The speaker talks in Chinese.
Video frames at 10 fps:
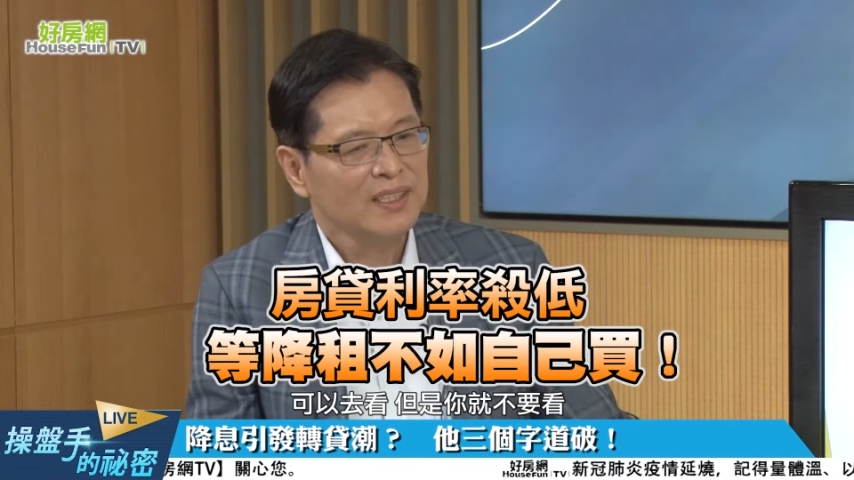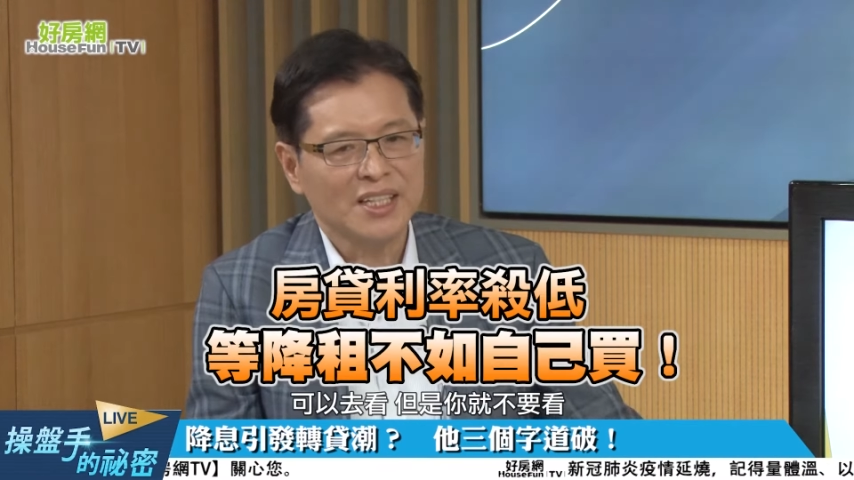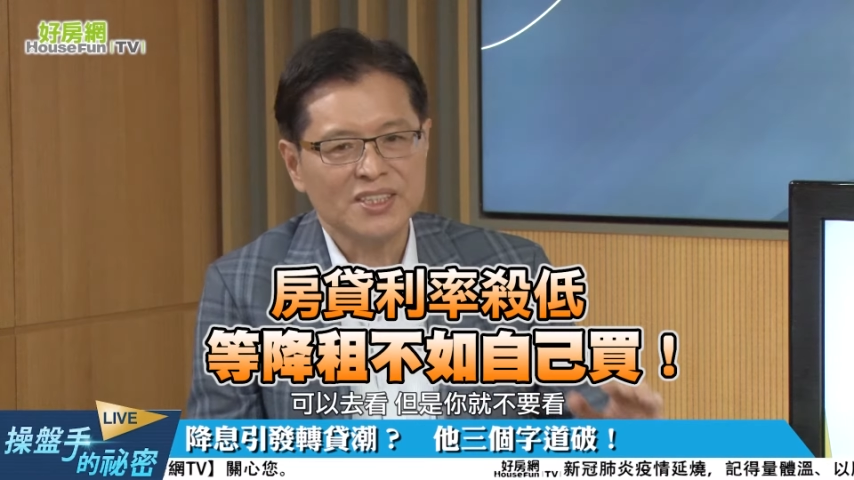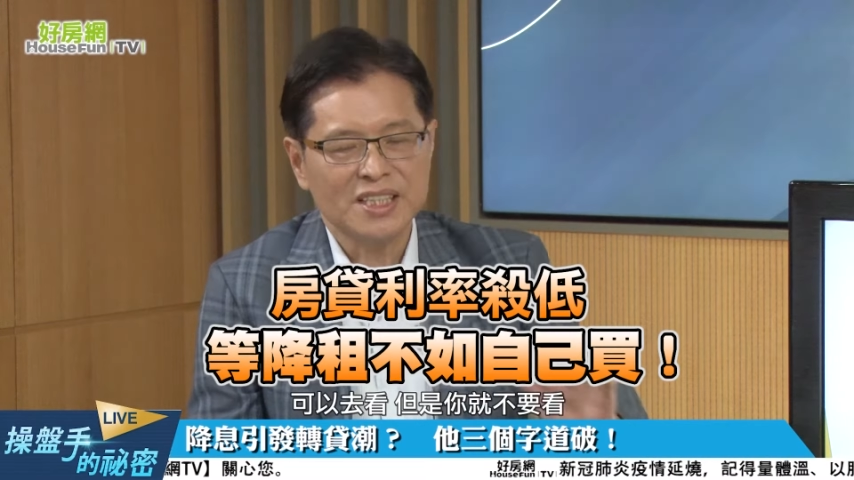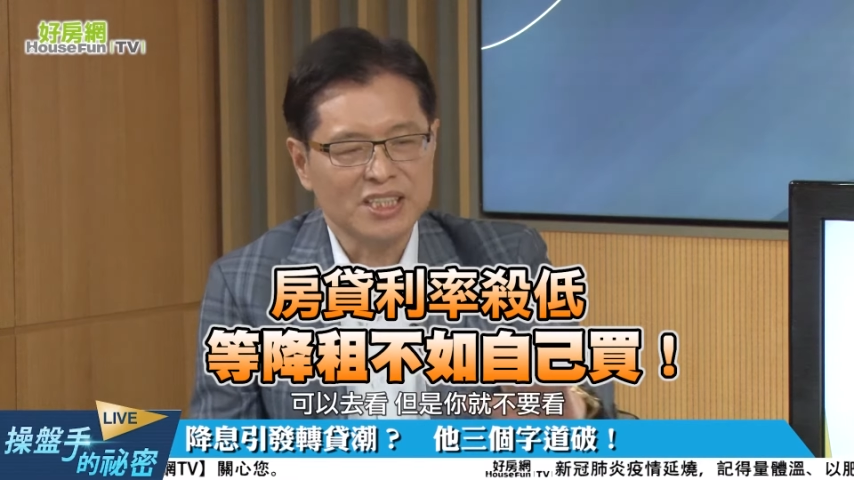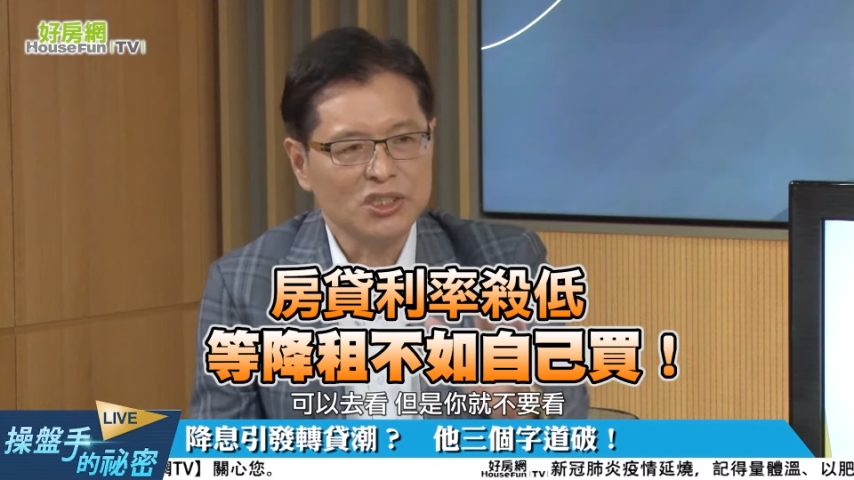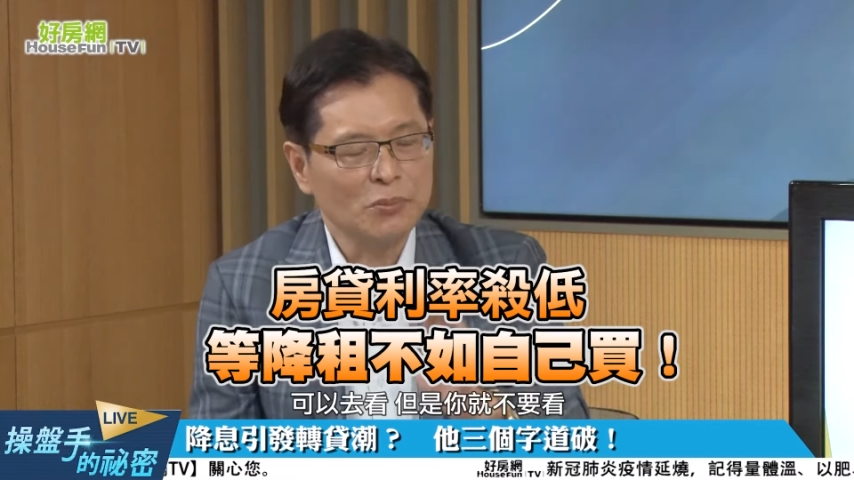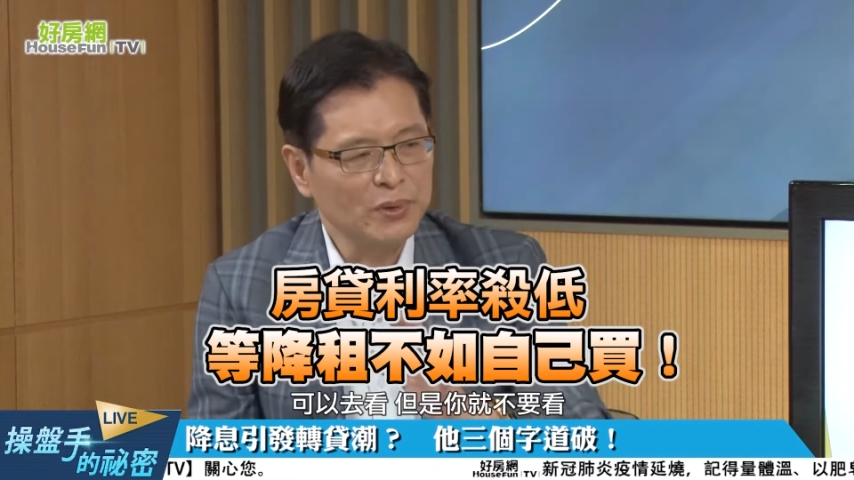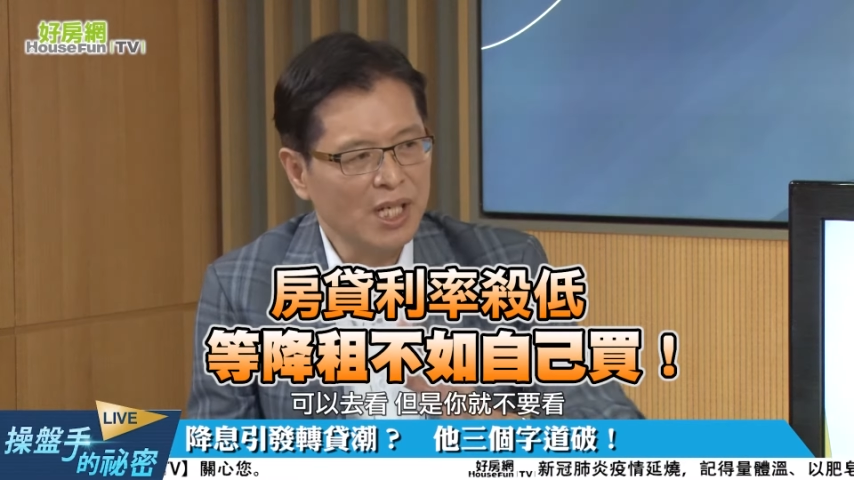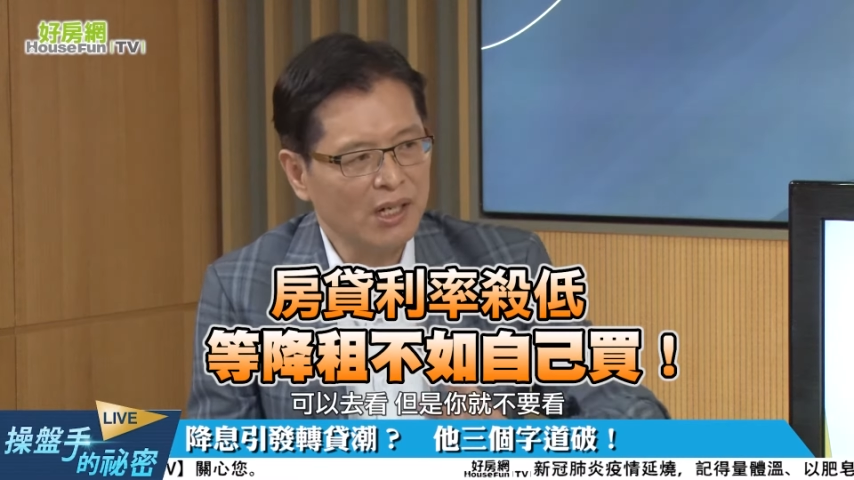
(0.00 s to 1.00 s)
但是你
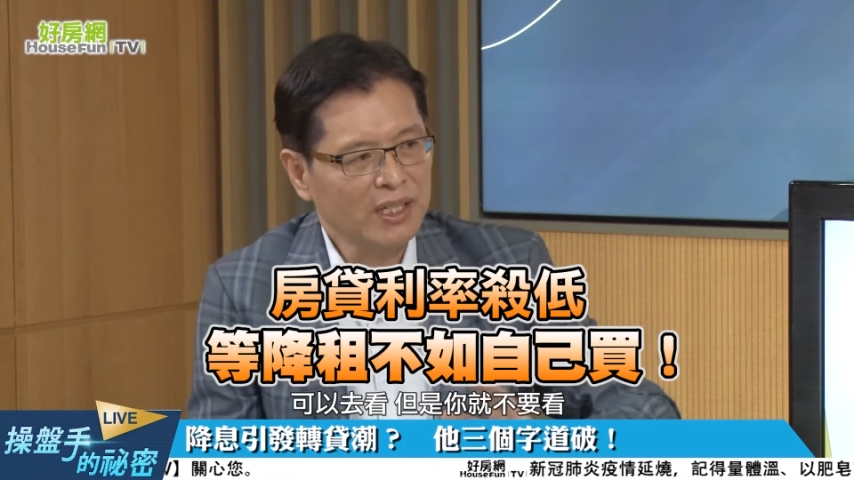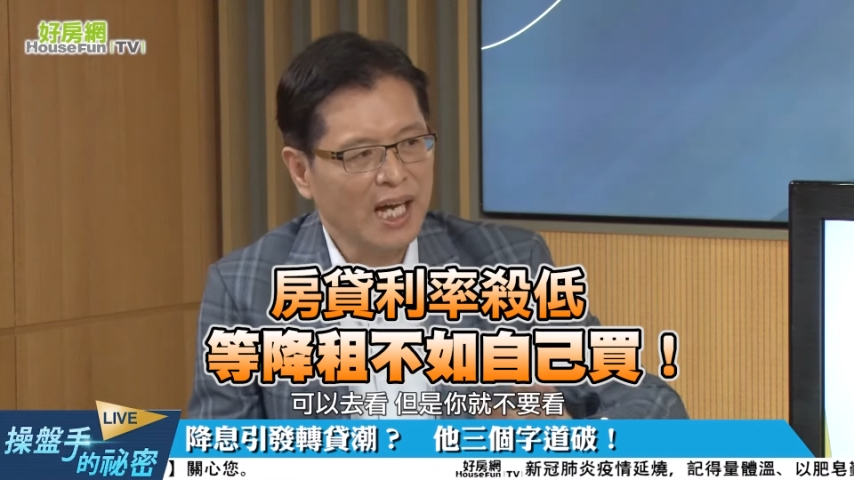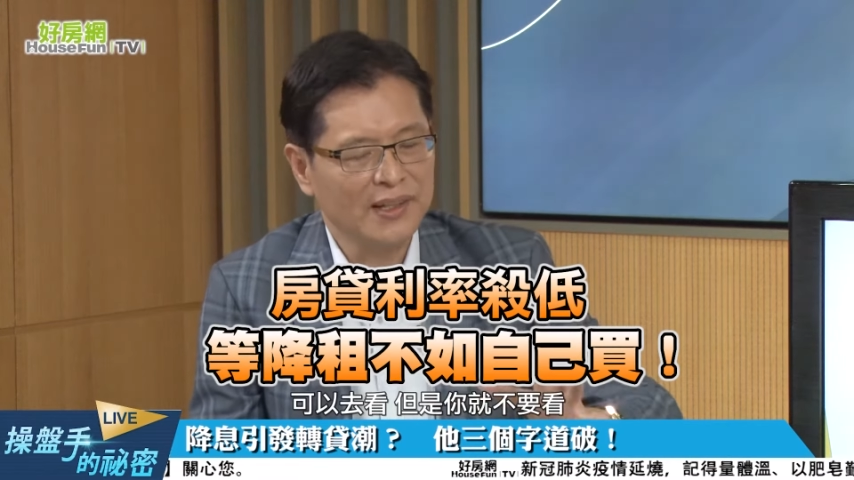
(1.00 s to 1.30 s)
就不要